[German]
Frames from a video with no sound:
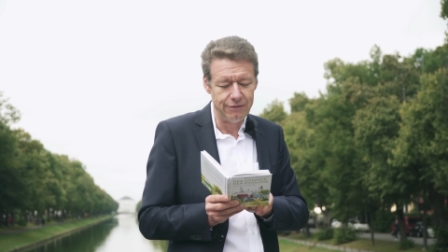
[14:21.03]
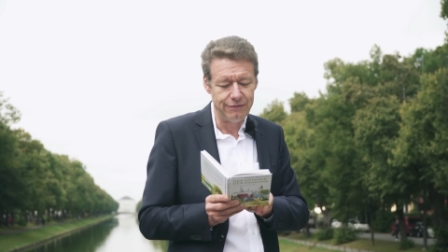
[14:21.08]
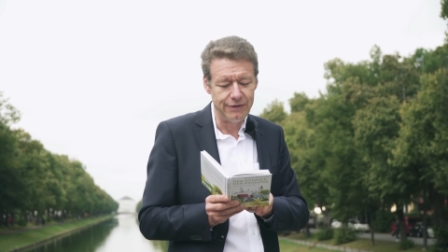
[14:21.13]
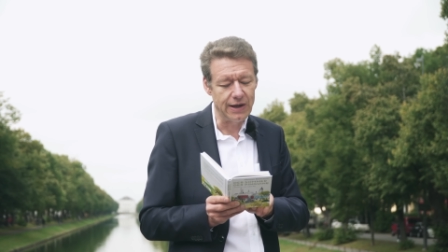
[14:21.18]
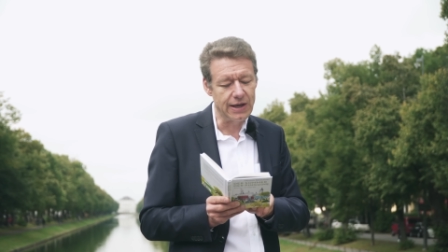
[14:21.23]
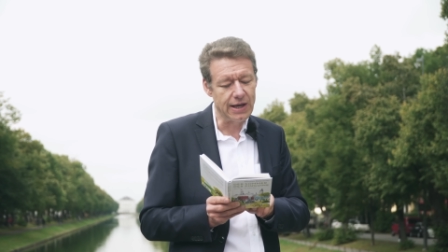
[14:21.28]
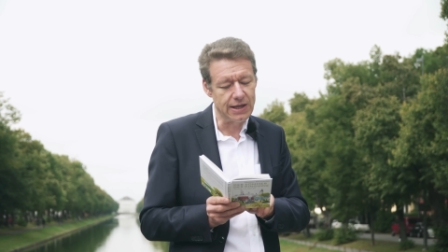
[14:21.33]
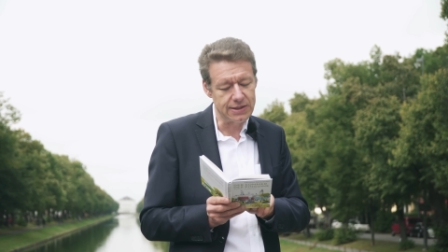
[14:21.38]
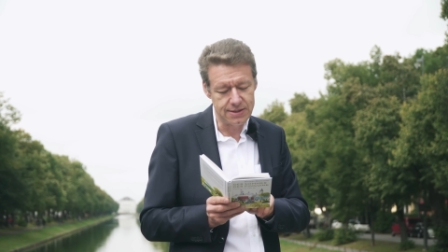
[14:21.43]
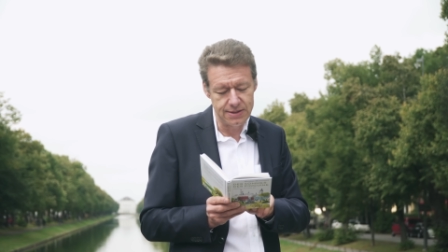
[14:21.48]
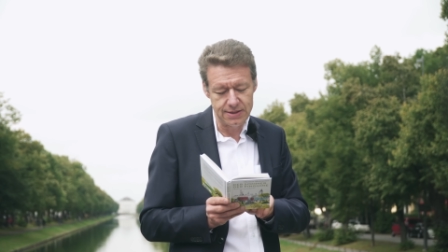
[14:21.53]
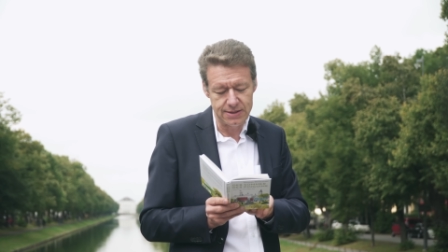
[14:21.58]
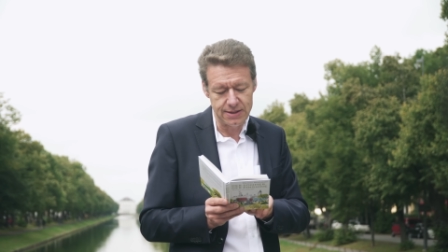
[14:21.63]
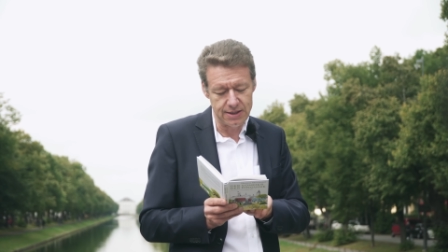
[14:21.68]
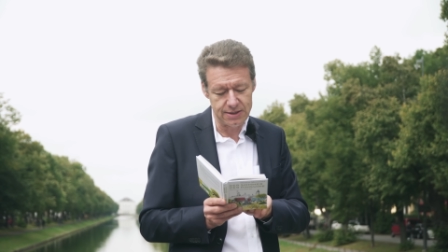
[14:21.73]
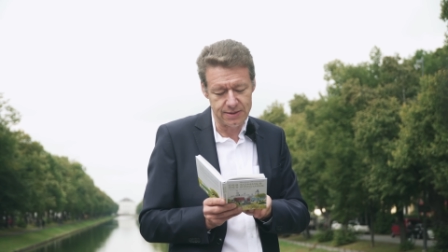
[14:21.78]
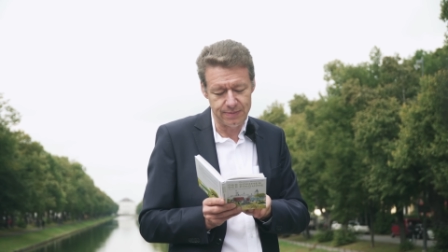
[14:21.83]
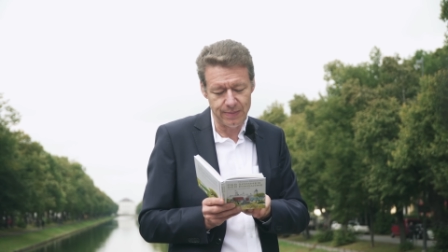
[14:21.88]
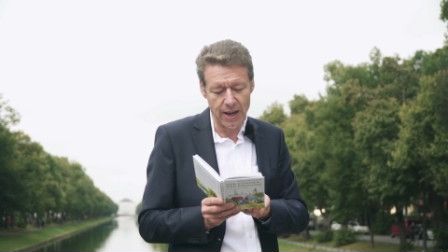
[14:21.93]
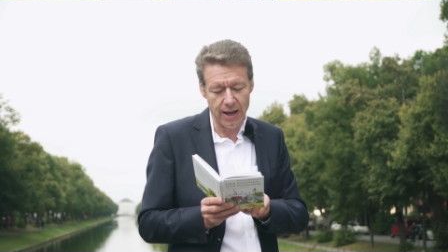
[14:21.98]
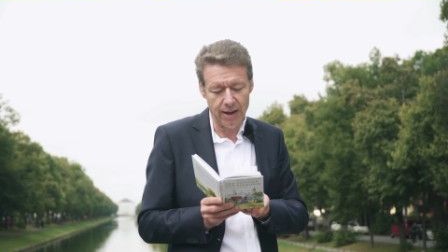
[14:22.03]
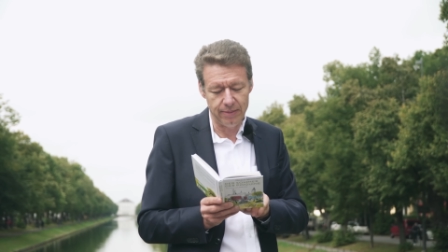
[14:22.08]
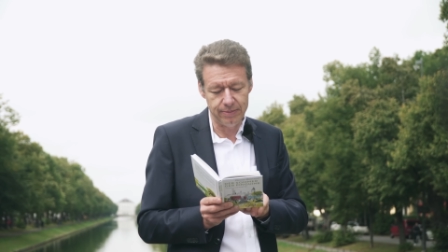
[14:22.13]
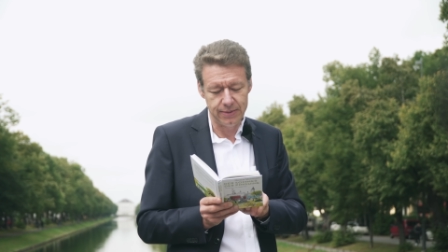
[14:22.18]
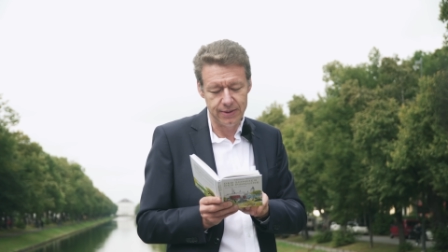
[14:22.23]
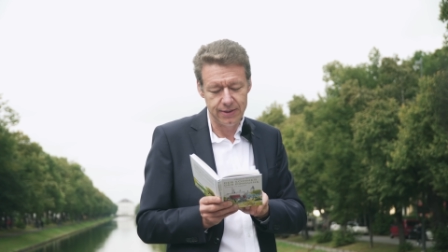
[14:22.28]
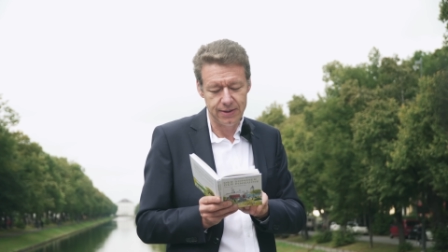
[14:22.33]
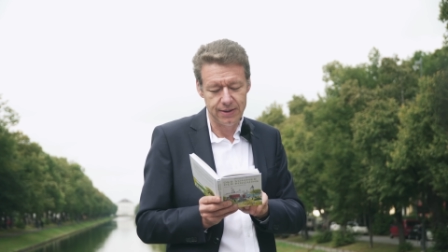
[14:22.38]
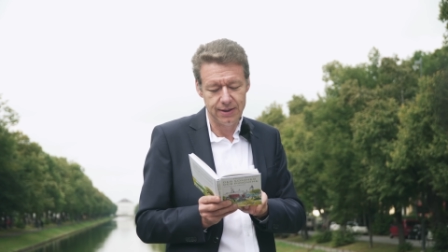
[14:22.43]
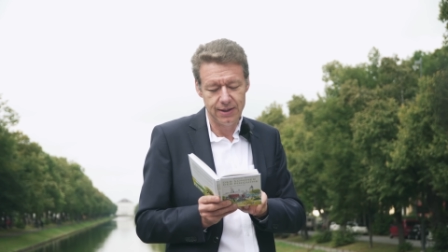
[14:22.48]
Vergessen Sie es mal,
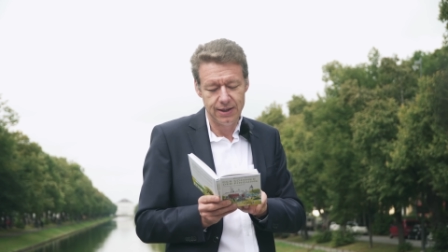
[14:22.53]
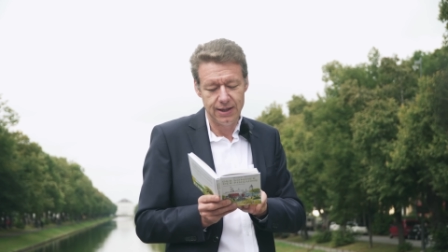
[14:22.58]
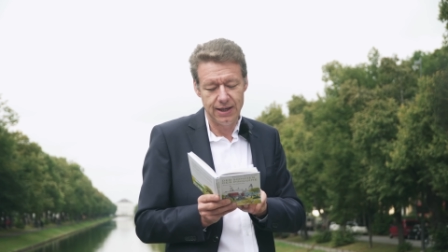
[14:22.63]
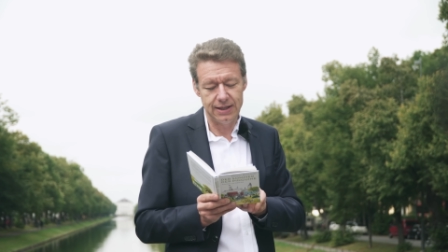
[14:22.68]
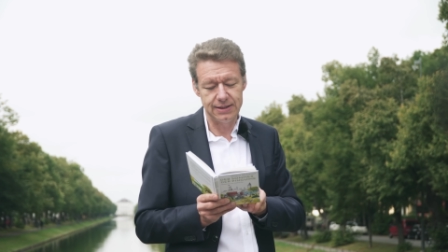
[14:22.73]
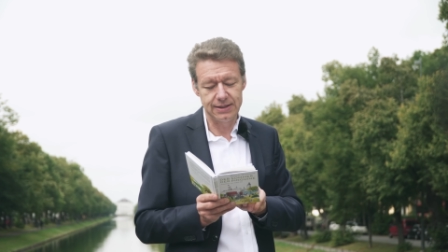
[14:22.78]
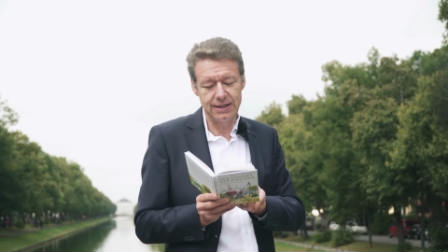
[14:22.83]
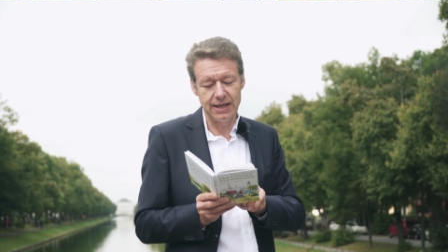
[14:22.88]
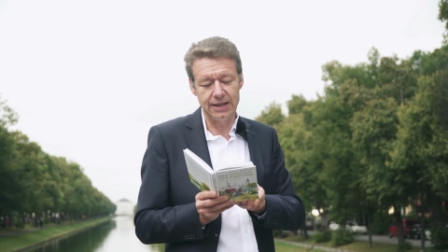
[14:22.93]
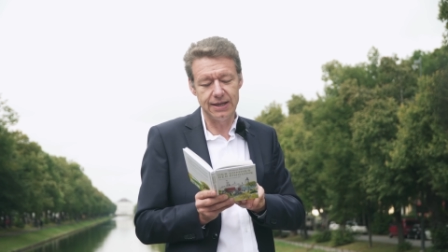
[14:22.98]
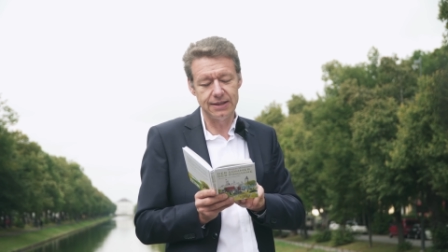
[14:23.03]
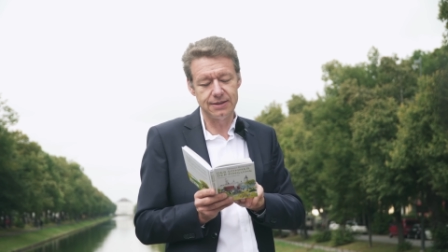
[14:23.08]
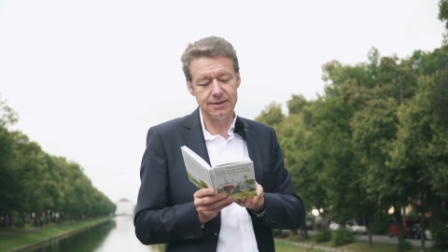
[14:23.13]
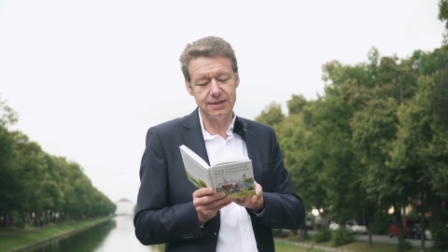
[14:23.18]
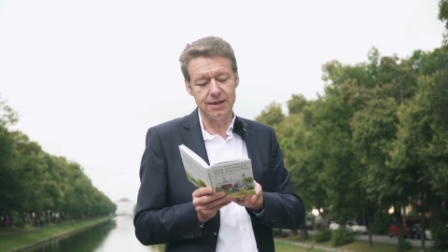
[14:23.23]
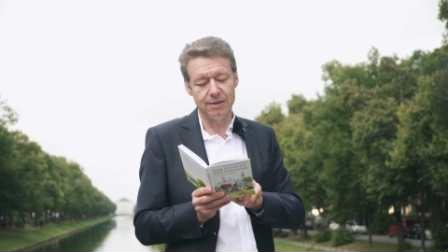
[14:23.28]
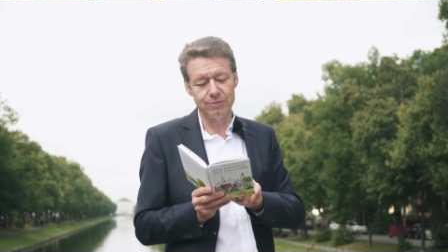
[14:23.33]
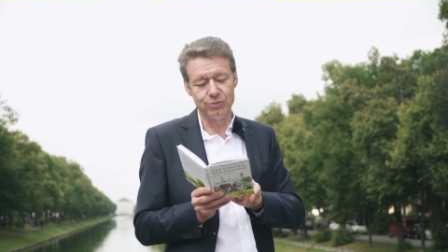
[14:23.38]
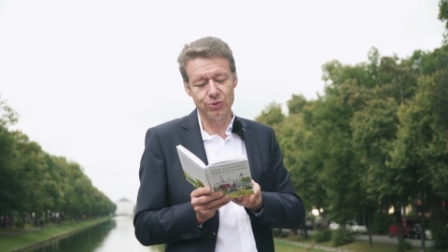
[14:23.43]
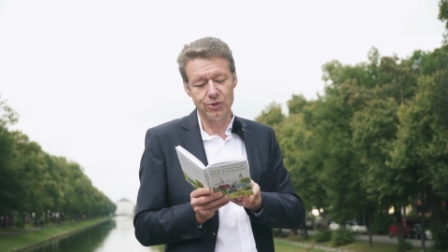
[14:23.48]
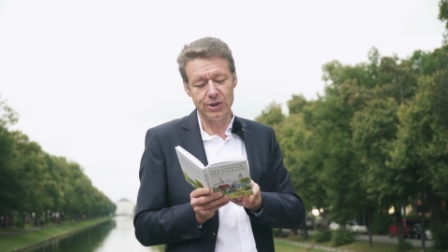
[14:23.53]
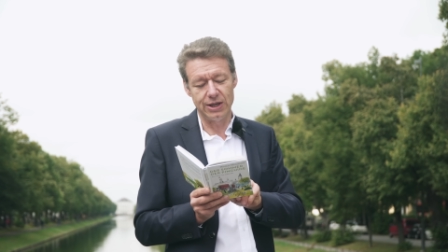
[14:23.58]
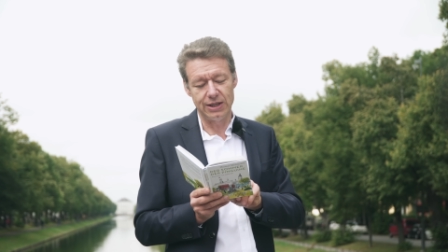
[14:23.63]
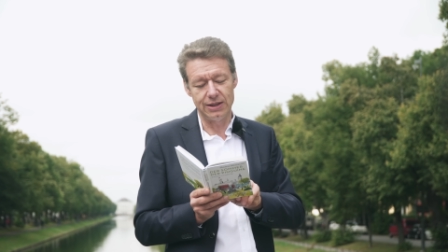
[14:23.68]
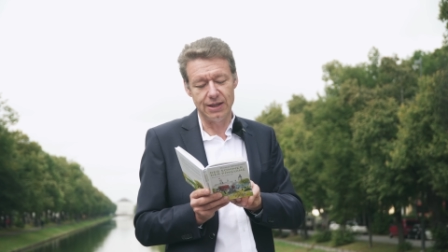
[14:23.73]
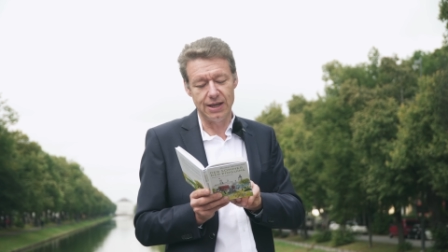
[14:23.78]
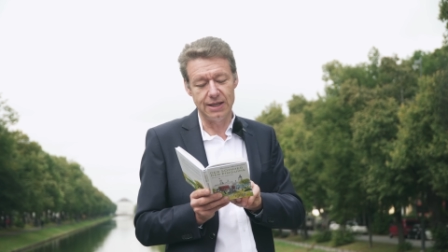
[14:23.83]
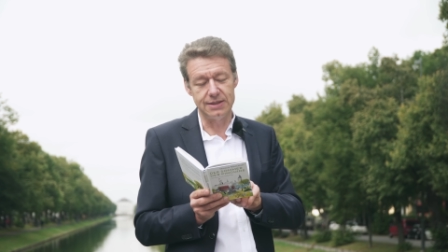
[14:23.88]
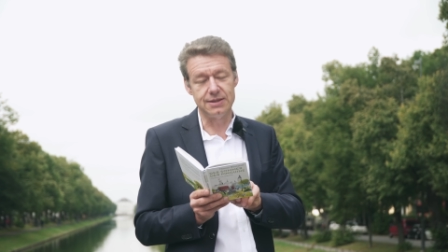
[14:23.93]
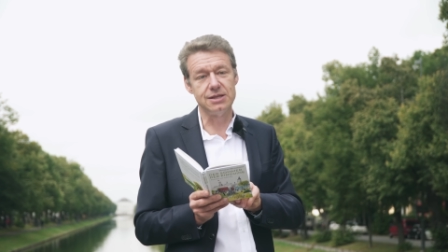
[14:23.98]
entgegnete der Buchhändler.